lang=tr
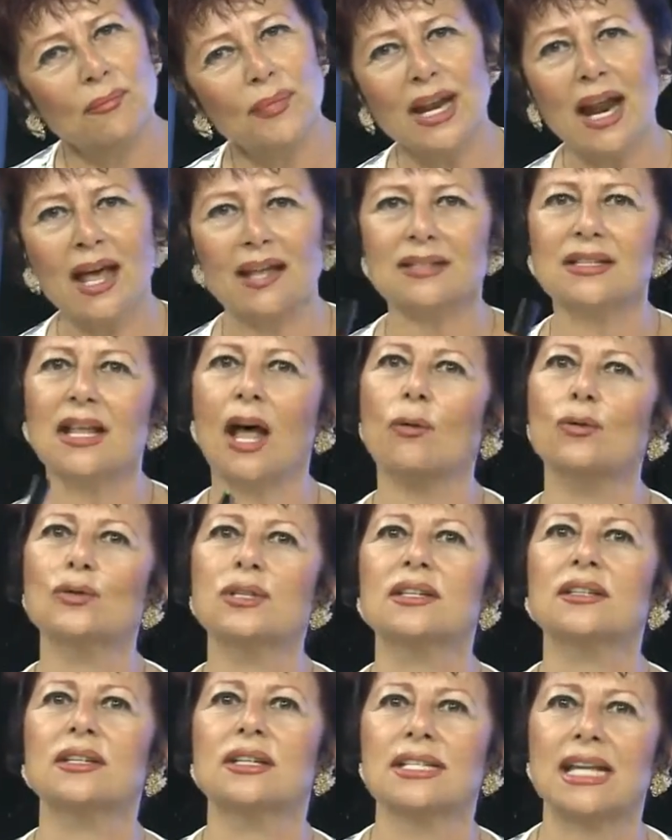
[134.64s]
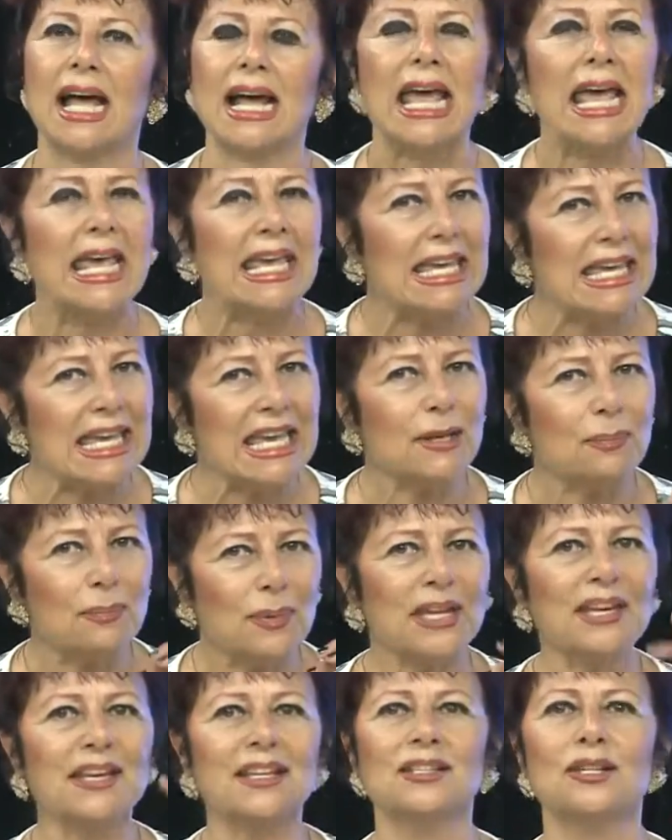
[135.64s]
biraz daha uzatırsak ilk
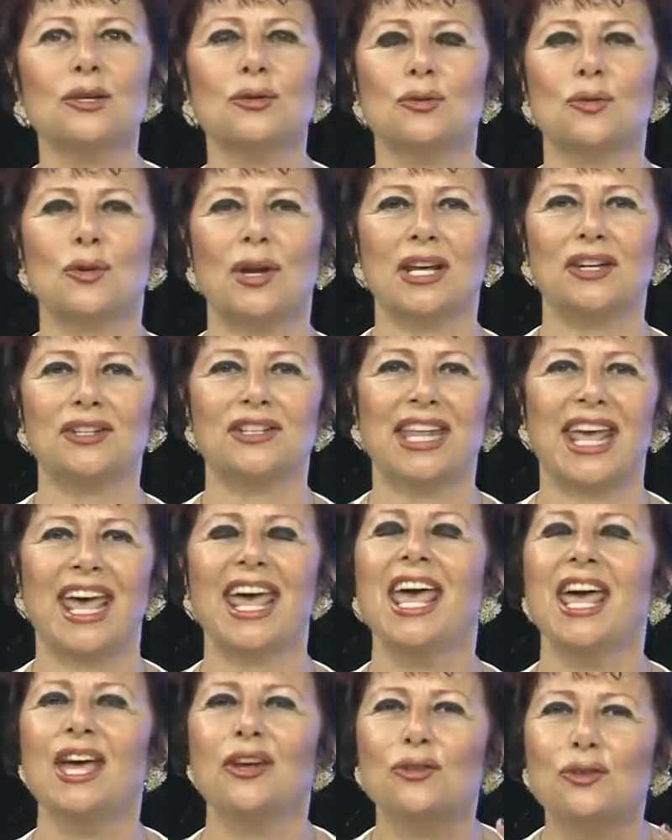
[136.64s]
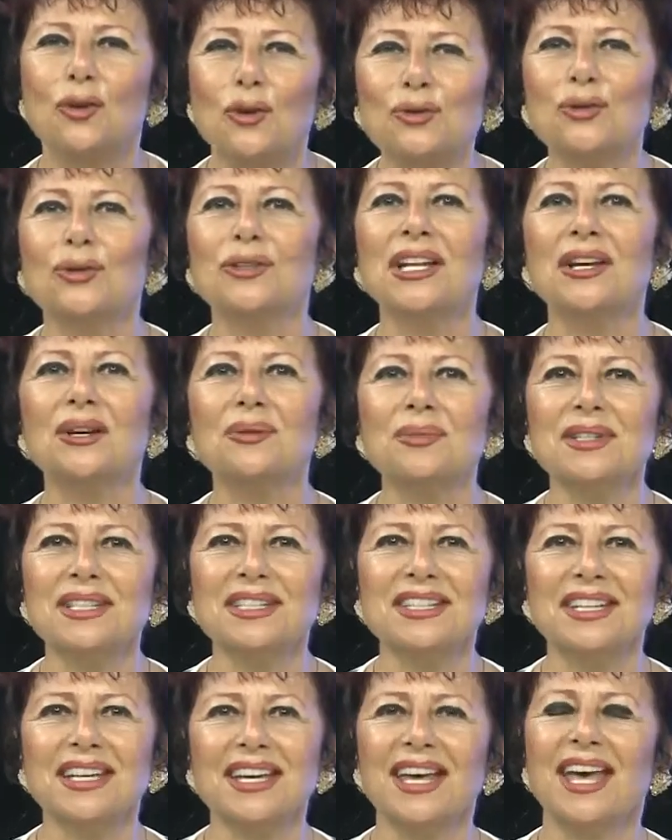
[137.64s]
bir yıllık süreçte
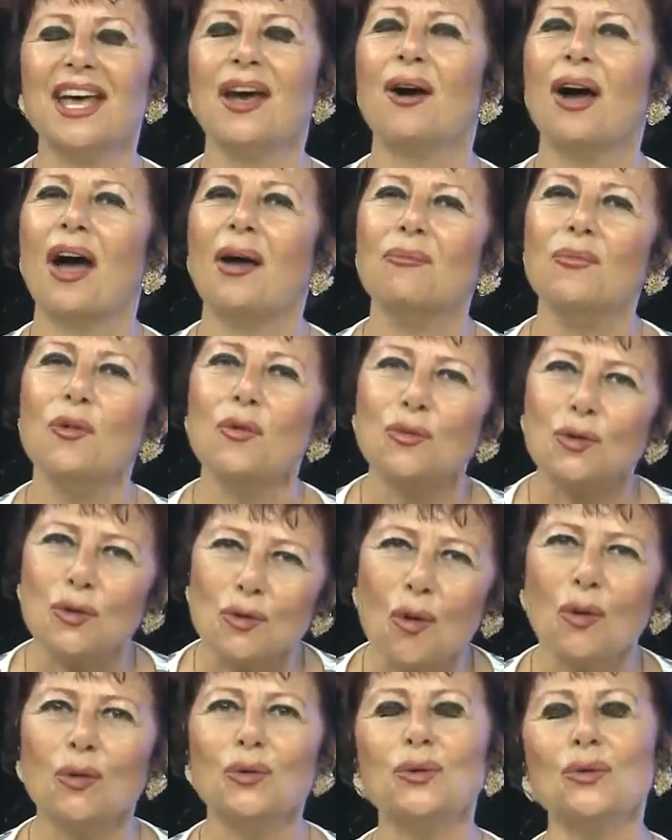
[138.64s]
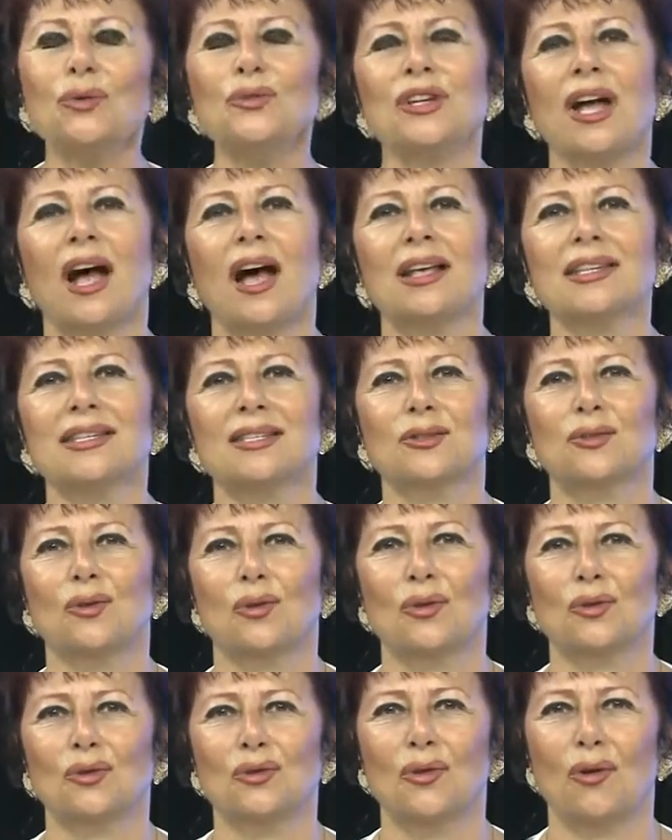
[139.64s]
çocuklarımızı mümkün olduğunca az
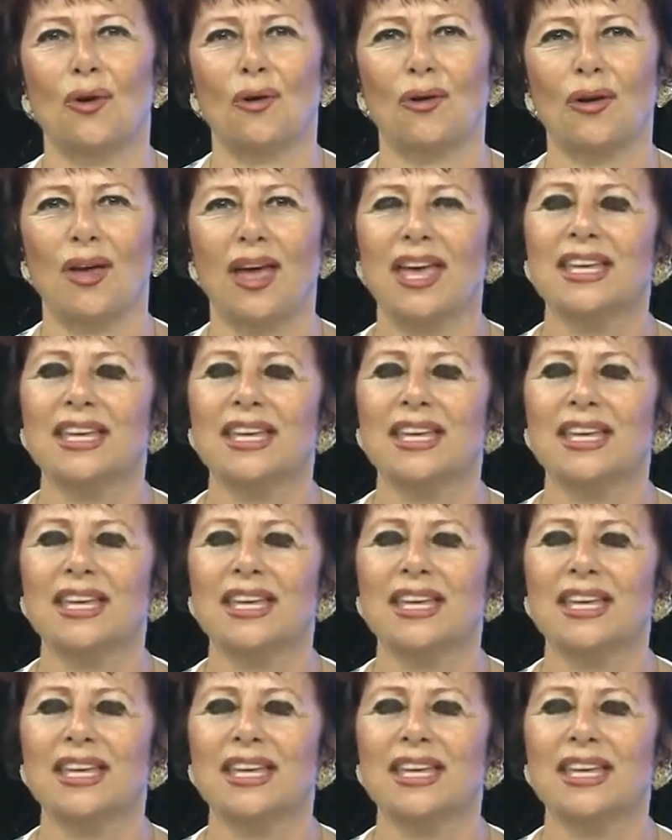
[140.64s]
sorunlu,